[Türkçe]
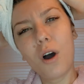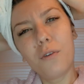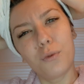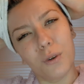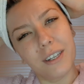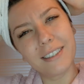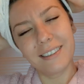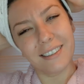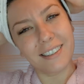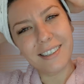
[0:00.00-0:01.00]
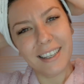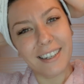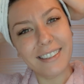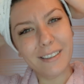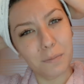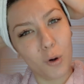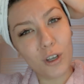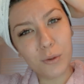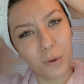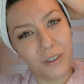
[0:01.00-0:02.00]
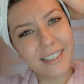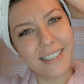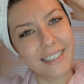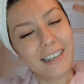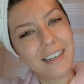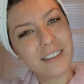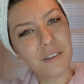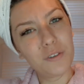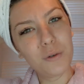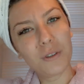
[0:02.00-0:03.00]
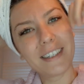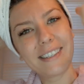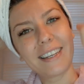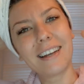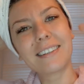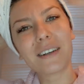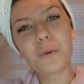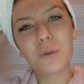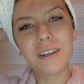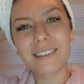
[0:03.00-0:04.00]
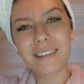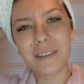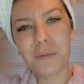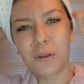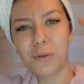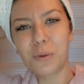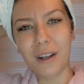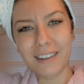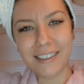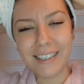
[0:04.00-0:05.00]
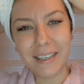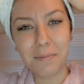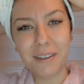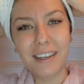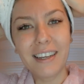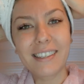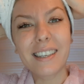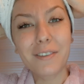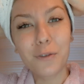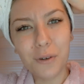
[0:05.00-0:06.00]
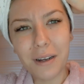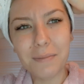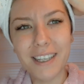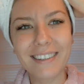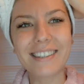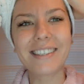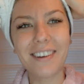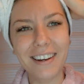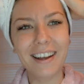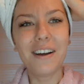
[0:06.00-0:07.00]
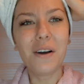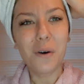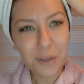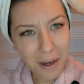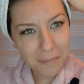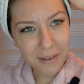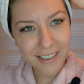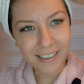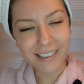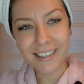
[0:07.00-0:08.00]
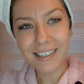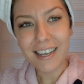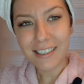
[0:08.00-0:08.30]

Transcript: kuaförlerin işte keratin boya sonrası işte videolara çekerken kullandıkları böyle su dalgası gibi zarif görünen bir dalgası var ya onu yapmaya çalışacağız.